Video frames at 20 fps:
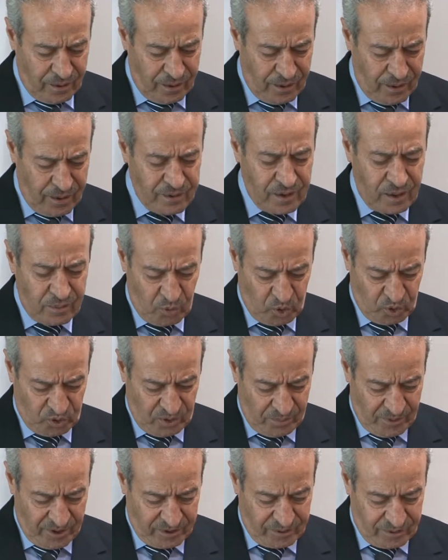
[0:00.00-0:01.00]
هذا
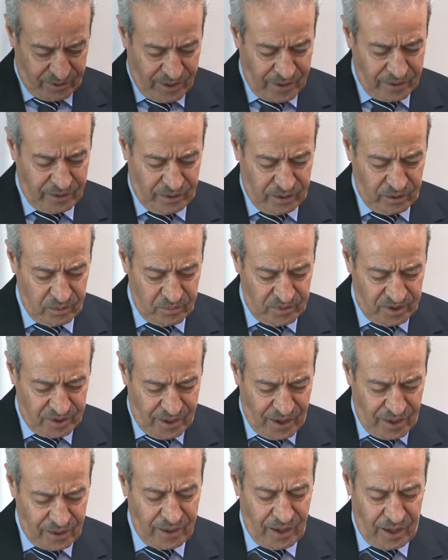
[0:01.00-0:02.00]
المؤتمر العلمي
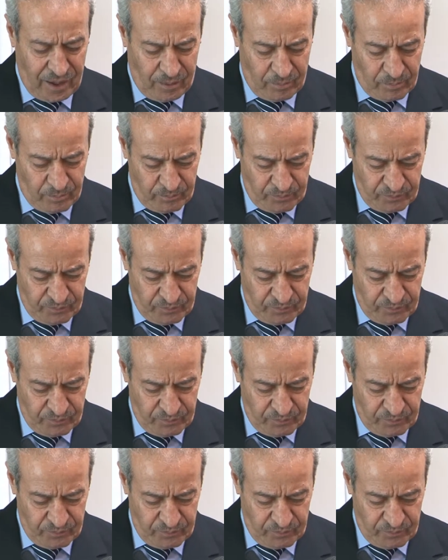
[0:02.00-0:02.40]
الهام